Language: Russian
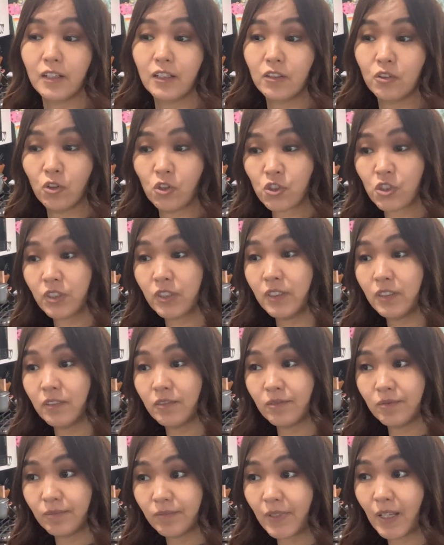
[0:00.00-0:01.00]
Тоже
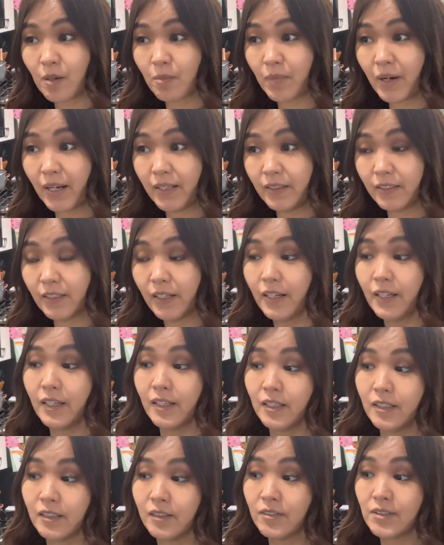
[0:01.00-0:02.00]
нормально.
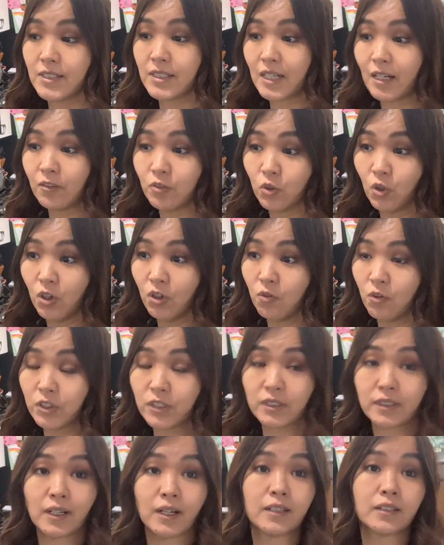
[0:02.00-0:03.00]
Все равно,
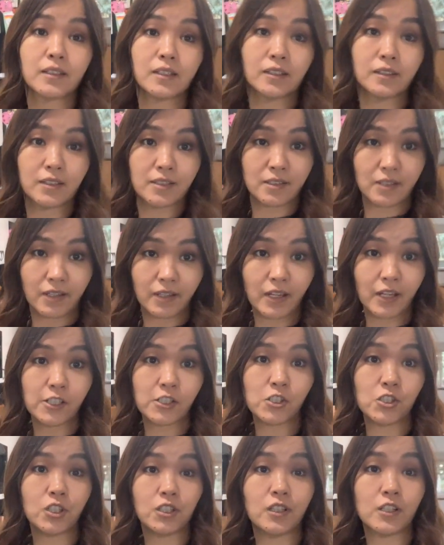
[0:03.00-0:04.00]
вот как э,
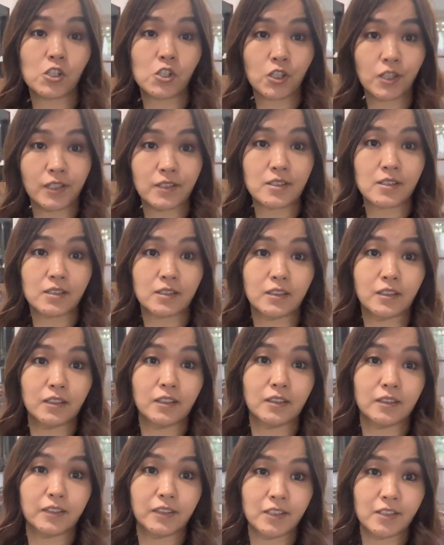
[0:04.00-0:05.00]
настоящий
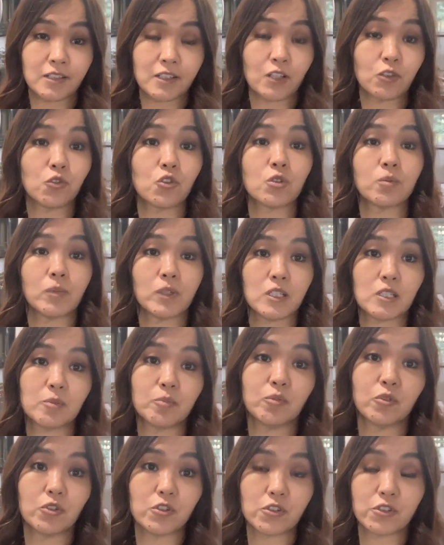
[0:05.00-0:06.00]
ташкентский рис, который мы
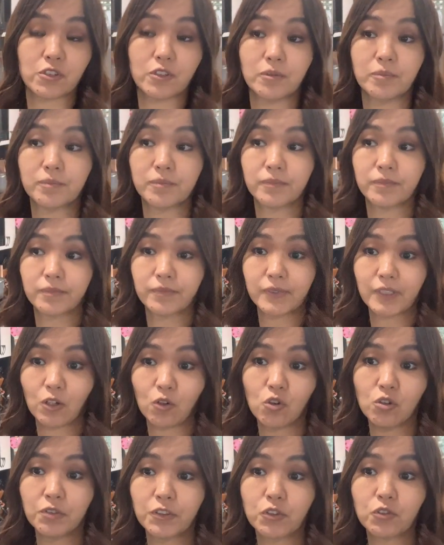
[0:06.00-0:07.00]
используем,
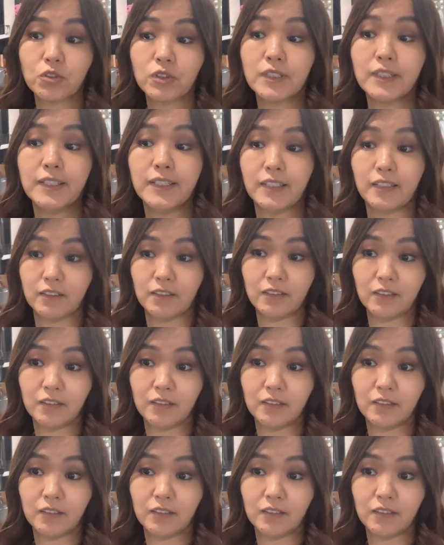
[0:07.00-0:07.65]
такого тут нет.